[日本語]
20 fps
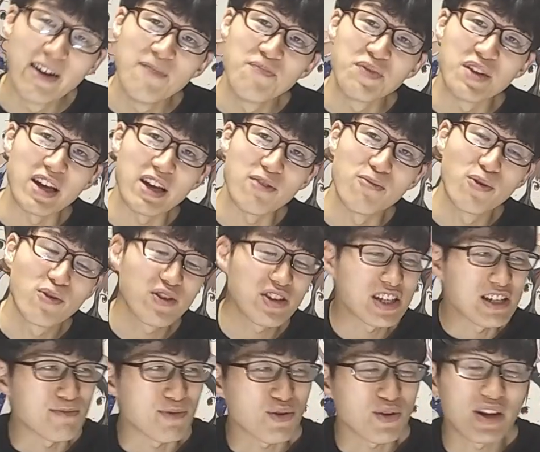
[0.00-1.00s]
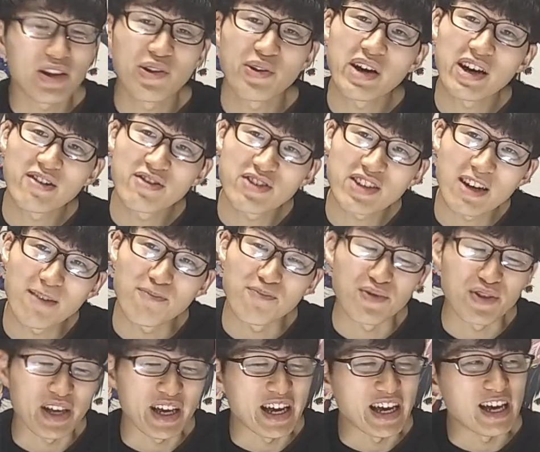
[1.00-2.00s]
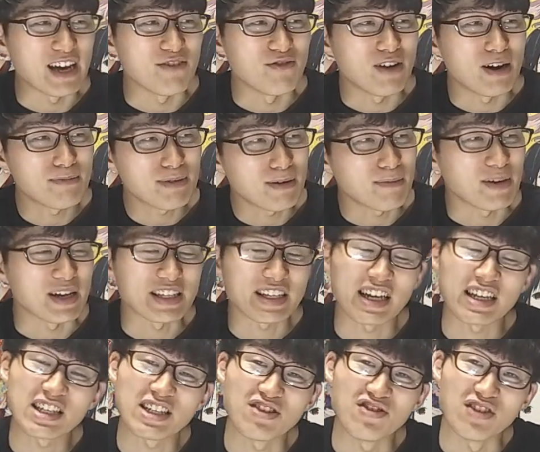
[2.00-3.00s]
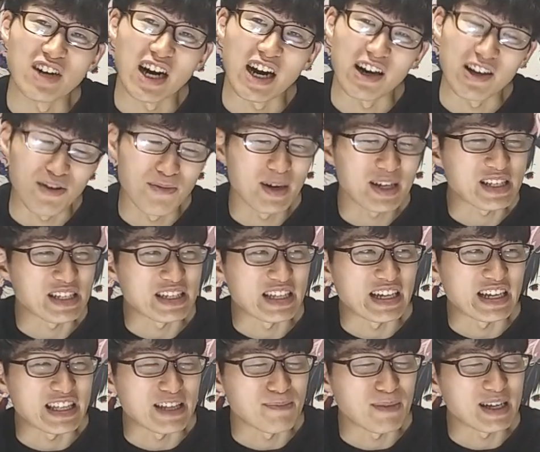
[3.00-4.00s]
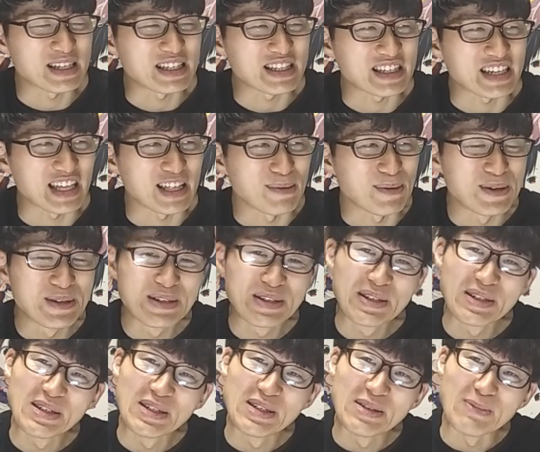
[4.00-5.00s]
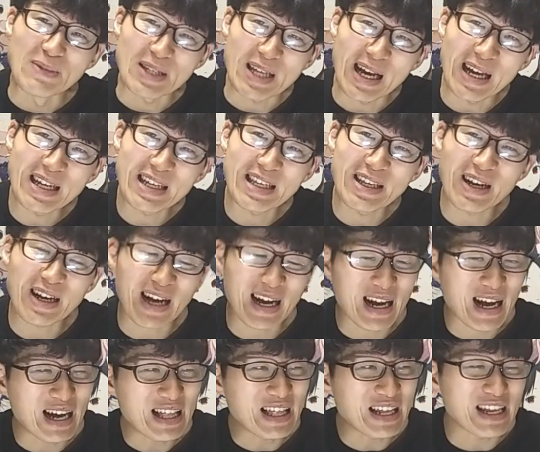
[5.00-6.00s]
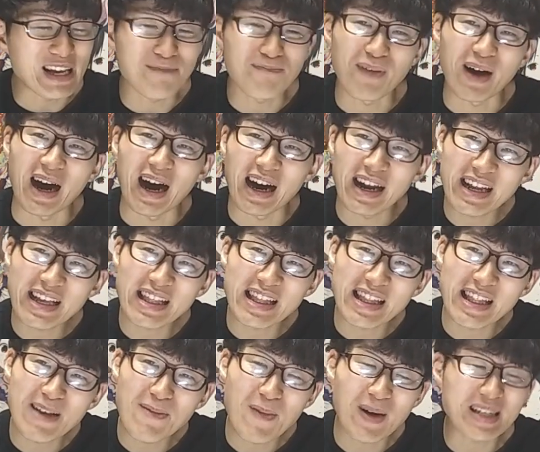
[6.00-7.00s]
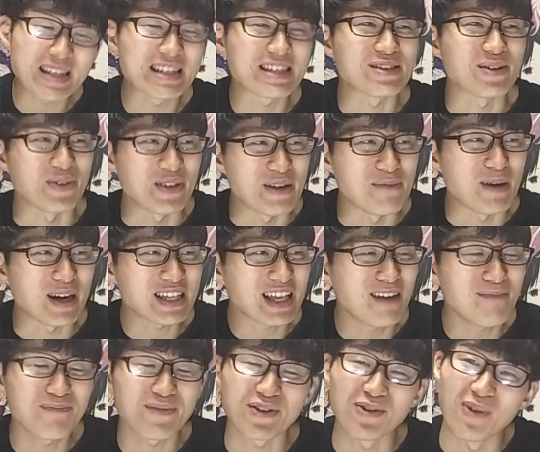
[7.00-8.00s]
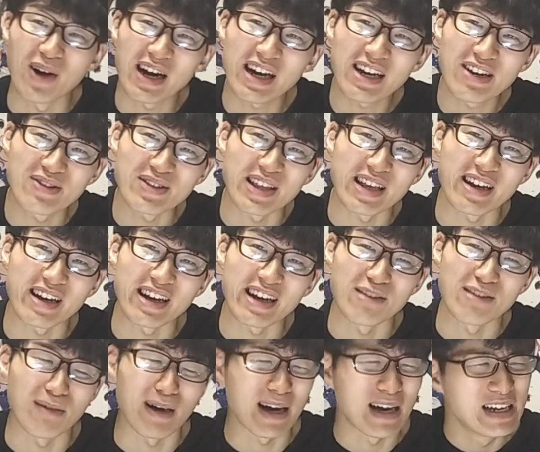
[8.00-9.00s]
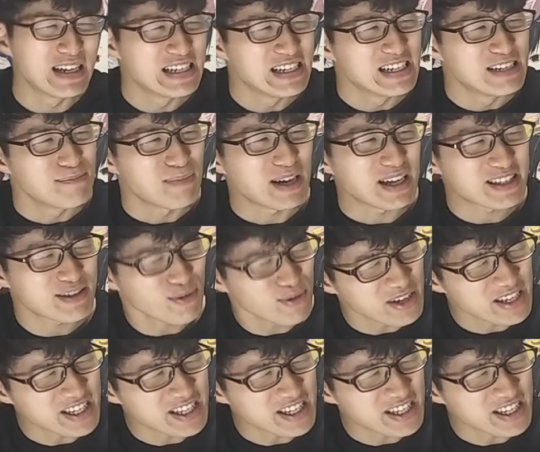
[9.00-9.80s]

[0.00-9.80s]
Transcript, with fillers: で、僕自身も隣のヤングジャンプでワンパンマン最新話読ませていただいてますけれども、最近はかなりやっぱ荒れてますよね。まあ賛否の分かれる展開で、まあ、まあ特に